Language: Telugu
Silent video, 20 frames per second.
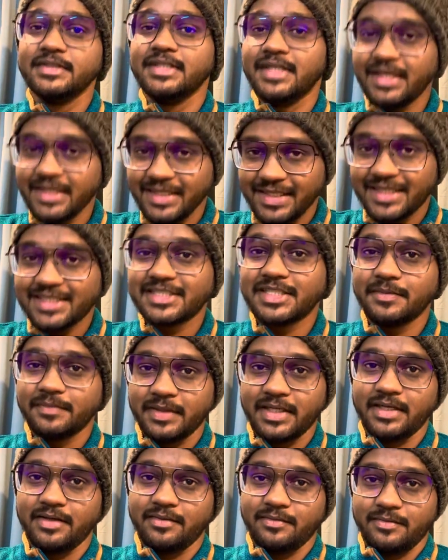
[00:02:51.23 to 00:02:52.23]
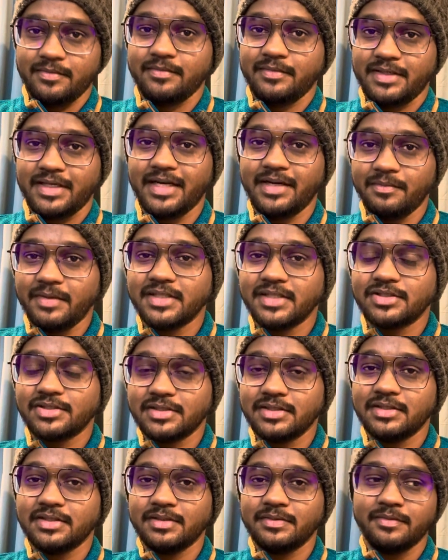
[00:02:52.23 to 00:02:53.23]
కానీ కష్టపడడం టెన్ మంత్స్
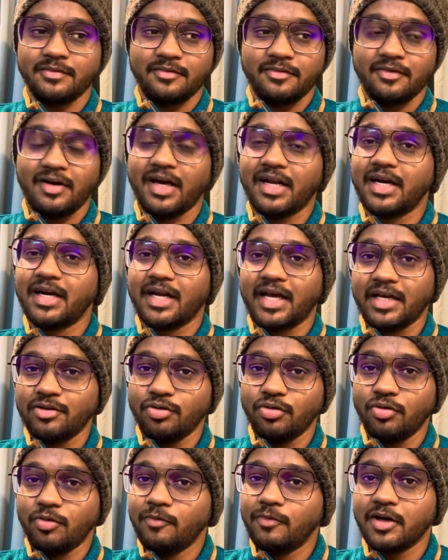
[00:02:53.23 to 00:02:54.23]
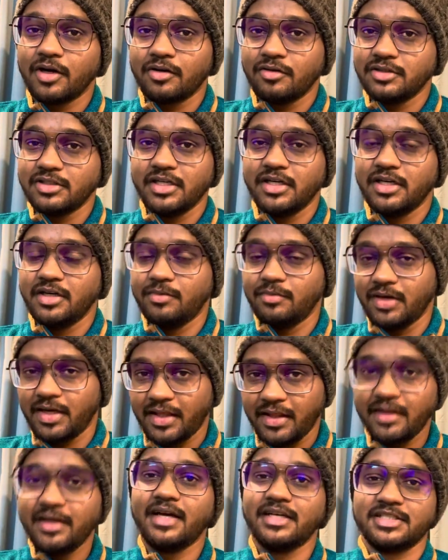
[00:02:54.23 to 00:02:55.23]
వారానికి ఐదు హోంవర్క్లు చేయడం
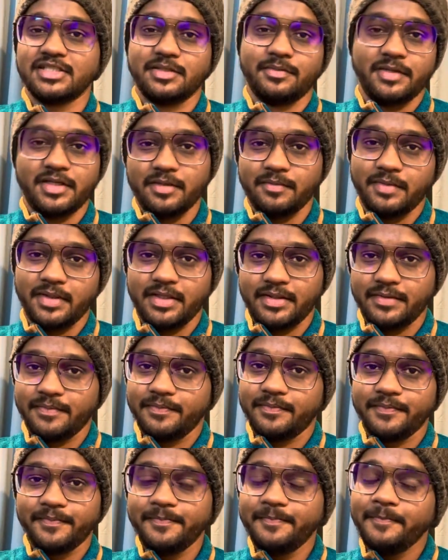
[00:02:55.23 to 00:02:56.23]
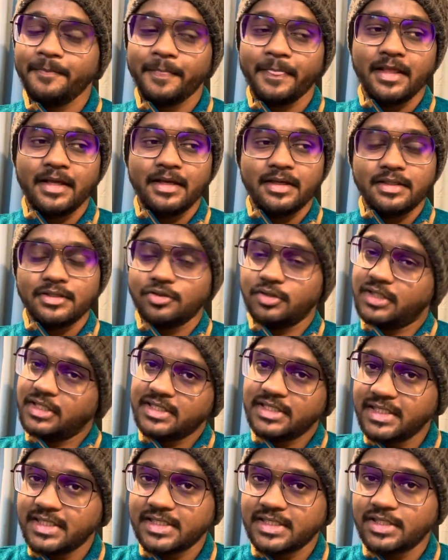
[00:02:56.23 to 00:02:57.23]
అనేది కష్టమైన పని సో
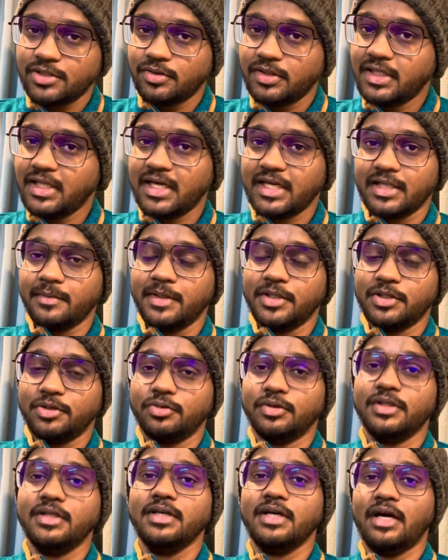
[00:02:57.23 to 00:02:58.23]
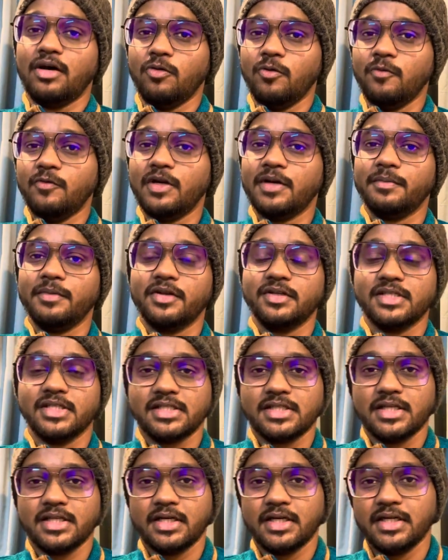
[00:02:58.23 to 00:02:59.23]
టీచింగ్ ఈజీగా ఉంటుంది అర్థమవుతుంది ఆ హోంవర్క్ మీరు
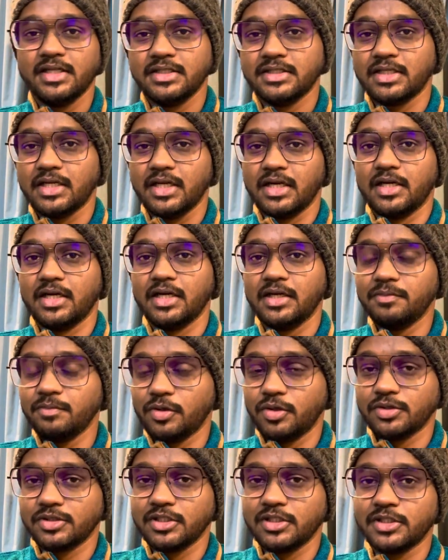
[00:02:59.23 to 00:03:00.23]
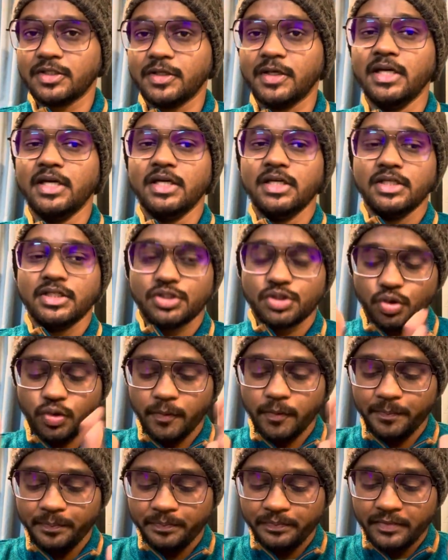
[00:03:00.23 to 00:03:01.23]
చేస్తా అంటే చాలా కరెక్ట్ ప్రాసెస్ సో
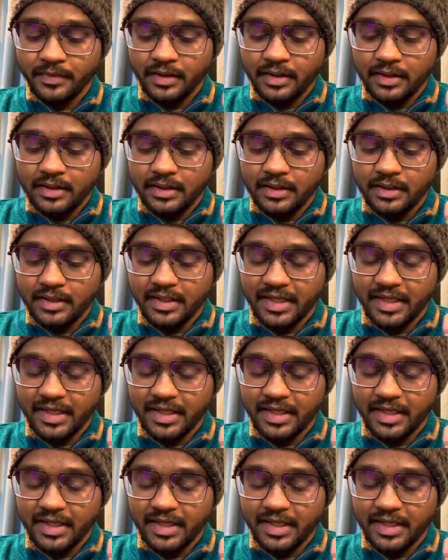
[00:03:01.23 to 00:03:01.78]
ఈ